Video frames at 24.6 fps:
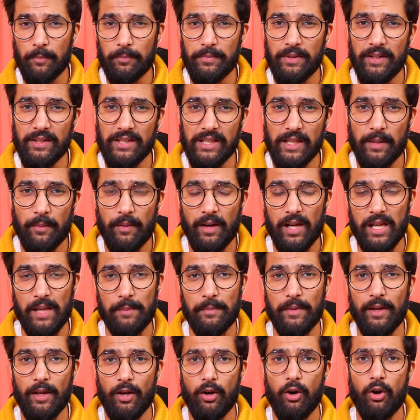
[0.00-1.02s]
कंपनीज के बारे
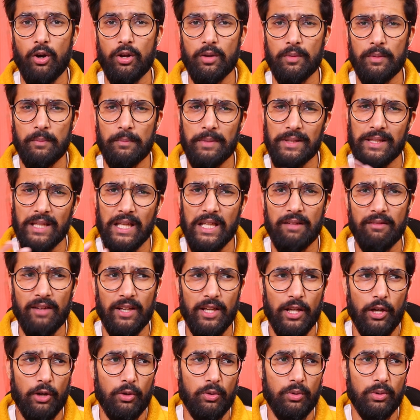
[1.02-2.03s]
में और बताने
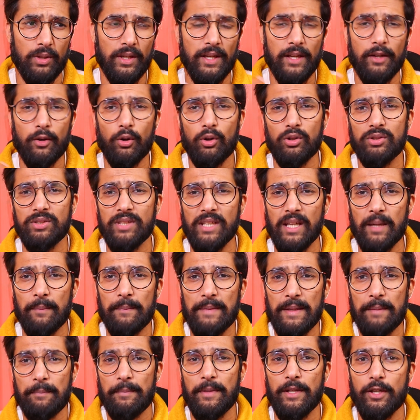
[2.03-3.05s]
वाला हूँ कि कौन सी
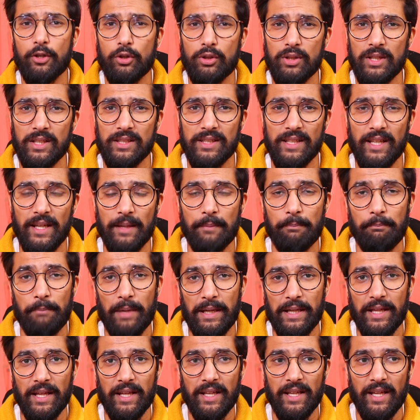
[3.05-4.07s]
कंपनी मेरे को लगता है
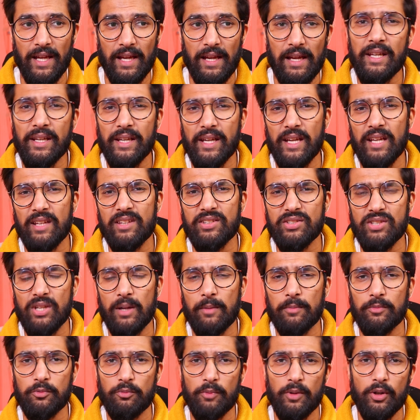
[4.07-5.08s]
बेटर है या किस
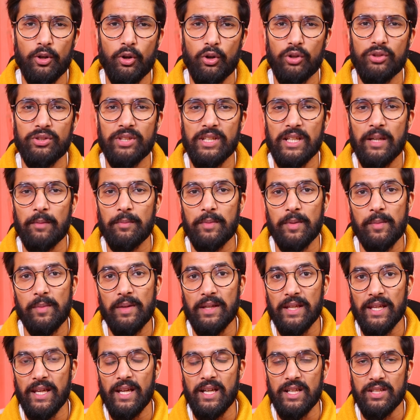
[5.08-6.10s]
टर्म्स में कौन सी कंपनी में
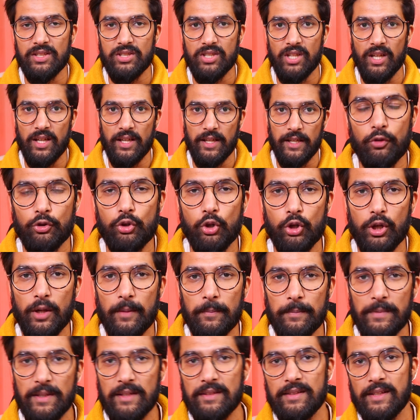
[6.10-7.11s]
क्या अच्छा है वो दो
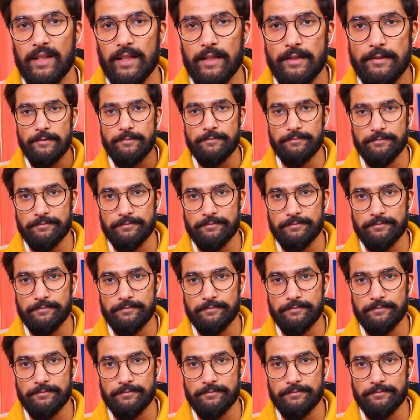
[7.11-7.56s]
कंपनीज हैं